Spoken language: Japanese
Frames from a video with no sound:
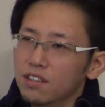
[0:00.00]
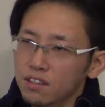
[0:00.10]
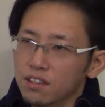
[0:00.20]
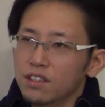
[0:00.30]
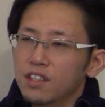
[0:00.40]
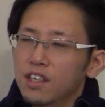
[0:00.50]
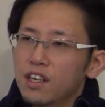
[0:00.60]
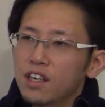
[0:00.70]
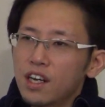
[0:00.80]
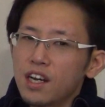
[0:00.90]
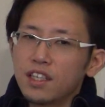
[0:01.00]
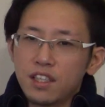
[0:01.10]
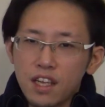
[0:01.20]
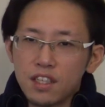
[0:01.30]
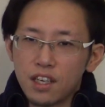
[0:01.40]
うんが
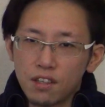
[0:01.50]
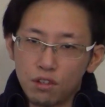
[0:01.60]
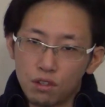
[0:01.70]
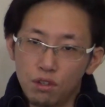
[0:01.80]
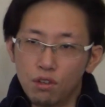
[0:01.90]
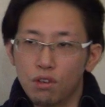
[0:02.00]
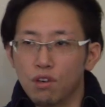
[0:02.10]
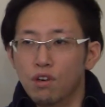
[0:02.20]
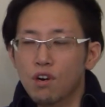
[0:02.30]
来てちゃんとその